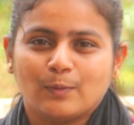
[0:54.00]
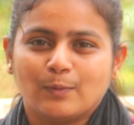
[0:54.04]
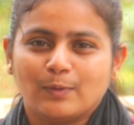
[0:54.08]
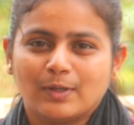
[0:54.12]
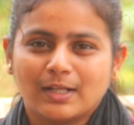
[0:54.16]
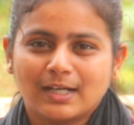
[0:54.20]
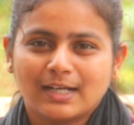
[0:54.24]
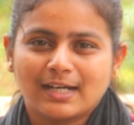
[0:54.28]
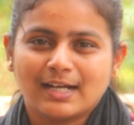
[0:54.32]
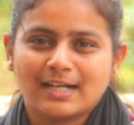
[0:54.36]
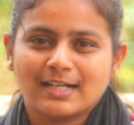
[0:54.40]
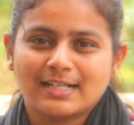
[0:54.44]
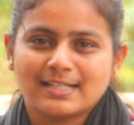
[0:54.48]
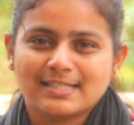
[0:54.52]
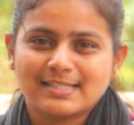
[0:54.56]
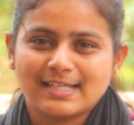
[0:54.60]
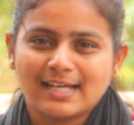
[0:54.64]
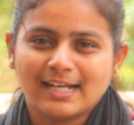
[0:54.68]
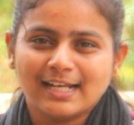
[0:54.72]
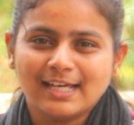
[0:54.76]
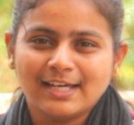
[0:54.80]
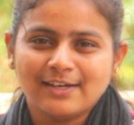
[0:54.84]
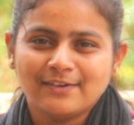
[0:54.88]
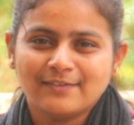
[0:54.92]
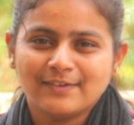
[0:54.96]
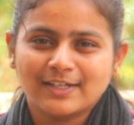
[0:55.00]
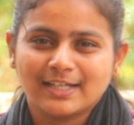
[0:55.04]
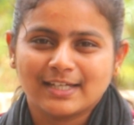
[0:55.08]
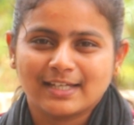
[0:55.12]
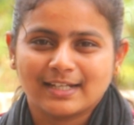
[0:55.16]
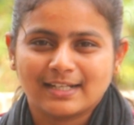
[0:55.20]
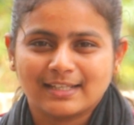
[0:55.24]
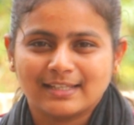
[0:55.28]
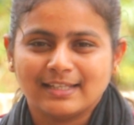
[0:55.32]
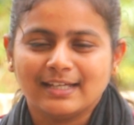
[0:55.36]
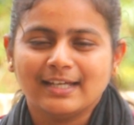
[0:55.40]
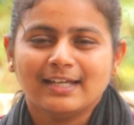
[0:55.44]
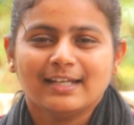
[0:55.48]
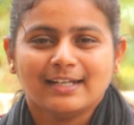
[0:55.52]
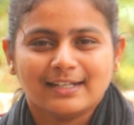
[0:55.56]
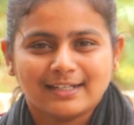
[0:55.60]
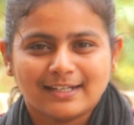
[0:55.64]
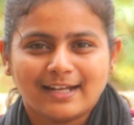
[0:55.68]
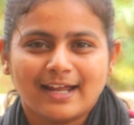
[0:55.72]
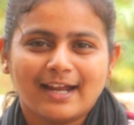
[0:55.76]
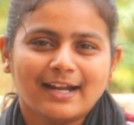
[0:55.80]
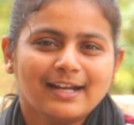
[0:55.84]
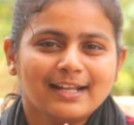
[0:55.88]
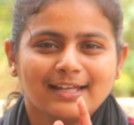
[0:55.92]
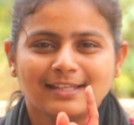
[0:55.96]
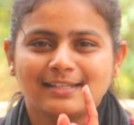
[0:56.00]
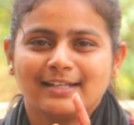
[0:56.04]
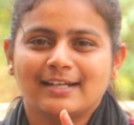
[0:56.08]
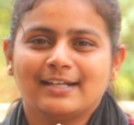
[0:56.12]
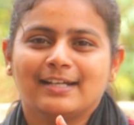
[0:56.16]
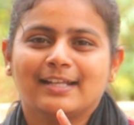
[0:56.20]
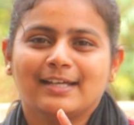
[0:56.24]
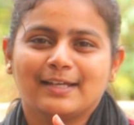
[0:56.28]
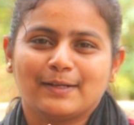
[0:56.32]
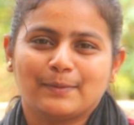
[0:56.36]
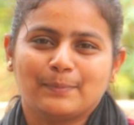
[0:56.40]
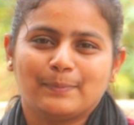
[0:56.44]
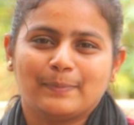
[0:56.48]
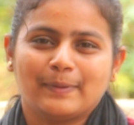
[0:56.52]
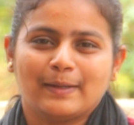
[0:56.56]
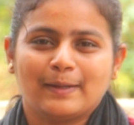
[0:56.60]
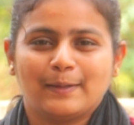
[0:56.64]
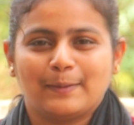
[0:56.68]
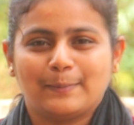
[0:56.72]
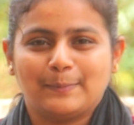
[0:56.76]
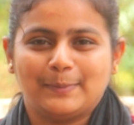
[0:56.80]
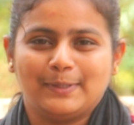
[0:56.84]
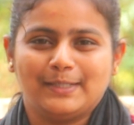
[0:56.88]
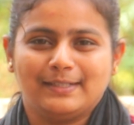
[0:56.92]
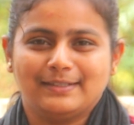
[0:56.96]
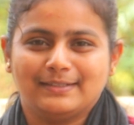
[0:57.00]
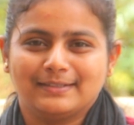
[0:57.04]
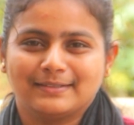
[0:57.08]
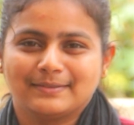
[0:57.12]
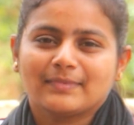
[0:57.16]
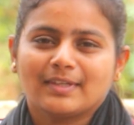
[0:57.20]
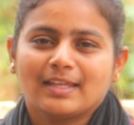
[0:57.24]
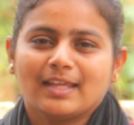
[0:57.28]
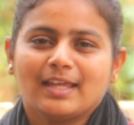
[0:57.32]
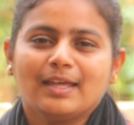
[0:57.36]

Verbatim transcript: உனக்கான சிலையை வைக்கிறதே நானாக தாண்டா இருப்பேன் அப்படின்னு